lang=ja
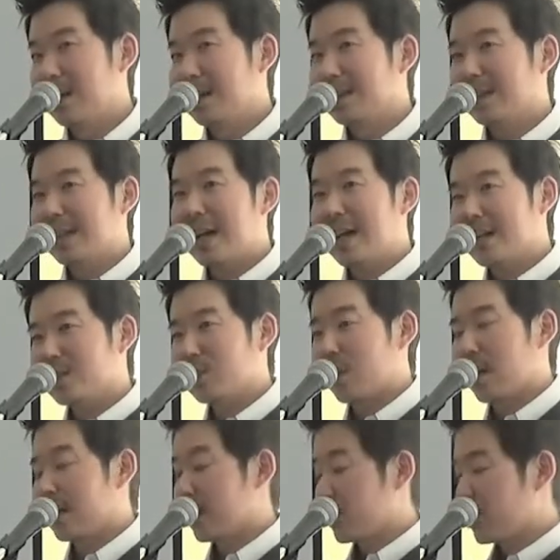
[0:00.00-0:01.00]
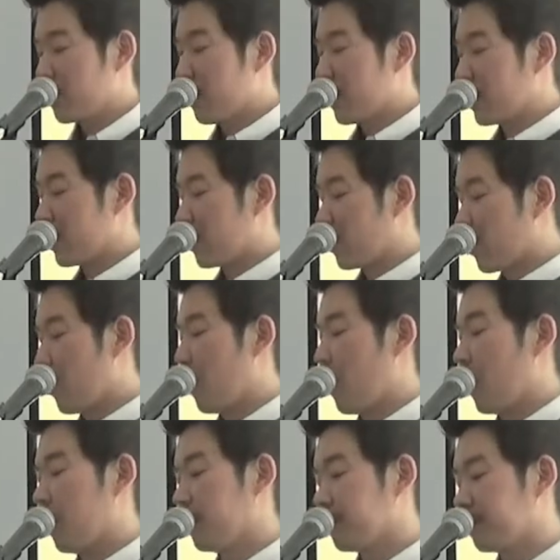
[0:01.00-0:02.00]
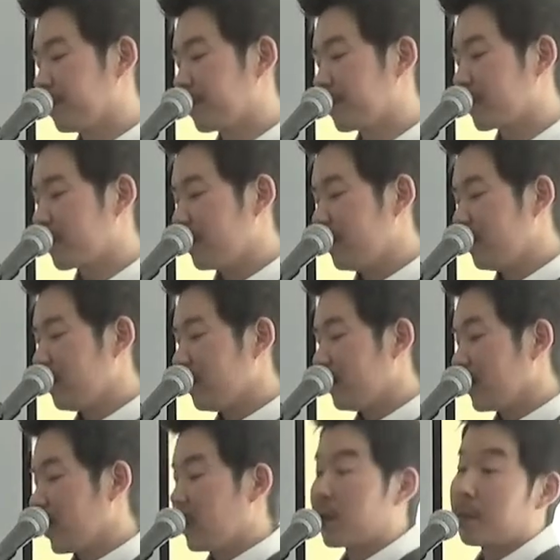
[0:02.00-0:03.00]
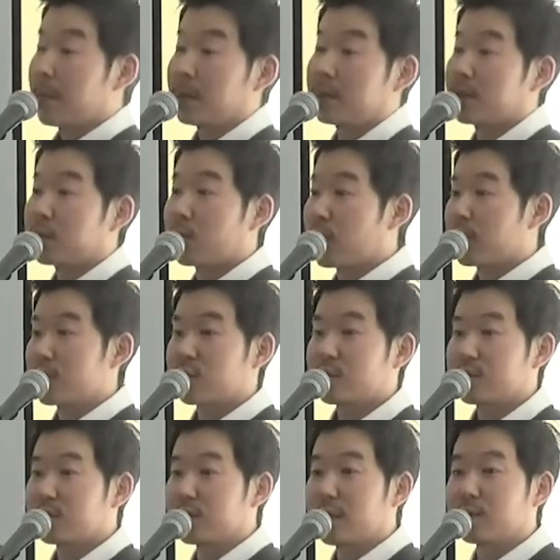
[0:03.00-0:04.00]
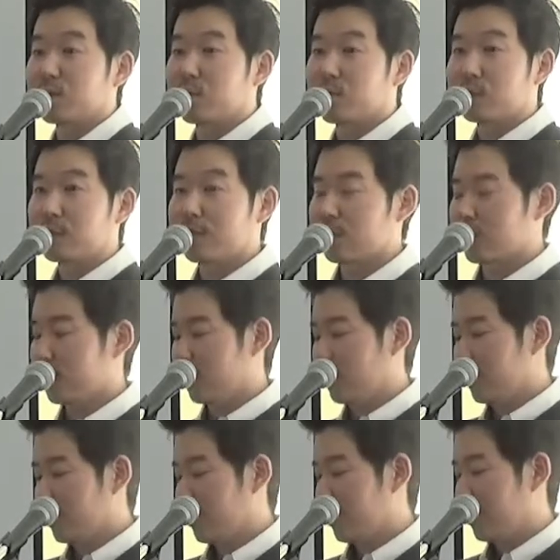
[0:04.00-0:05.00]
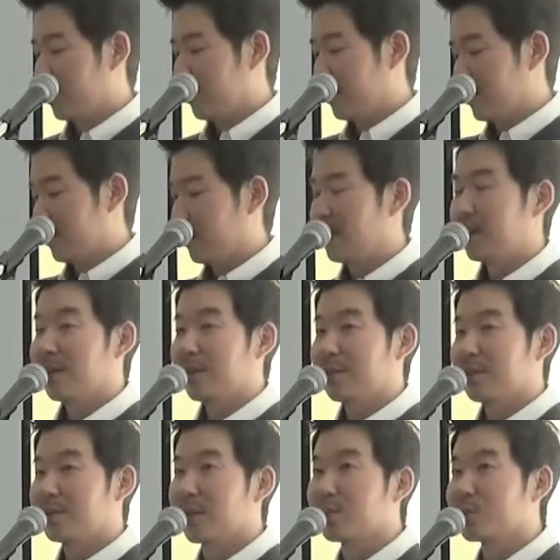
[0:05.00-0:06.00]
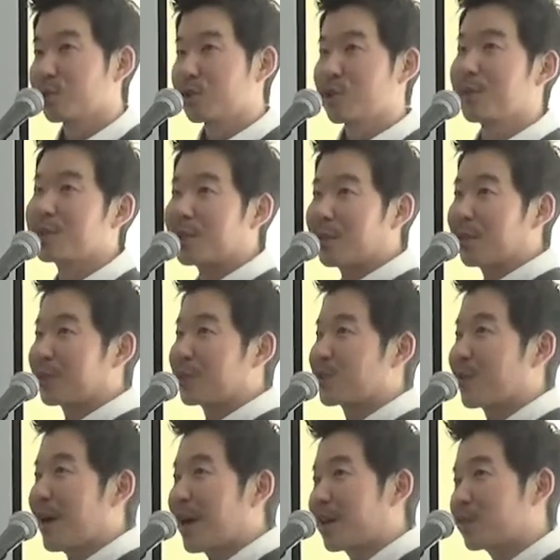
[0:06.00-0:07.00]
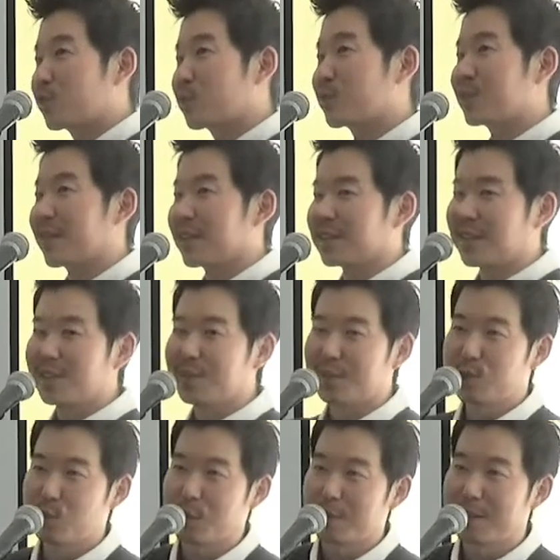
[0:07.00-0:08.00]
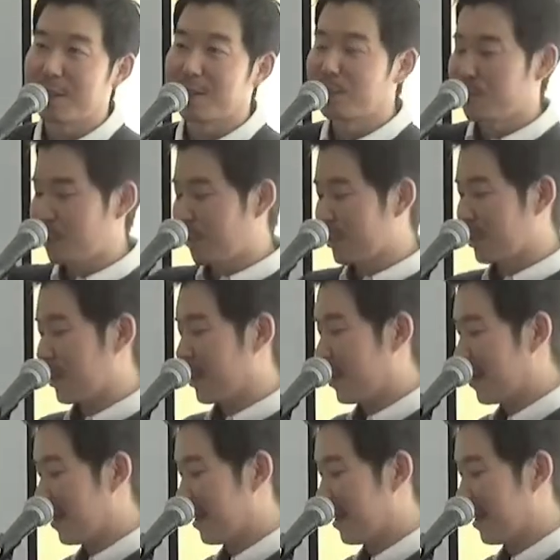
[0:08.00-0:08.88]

で彼と話しますと、彼は全くおかしくないと思ってます。伝道してますから、私は証しをしながら伝道、一生懸命伝道してますから。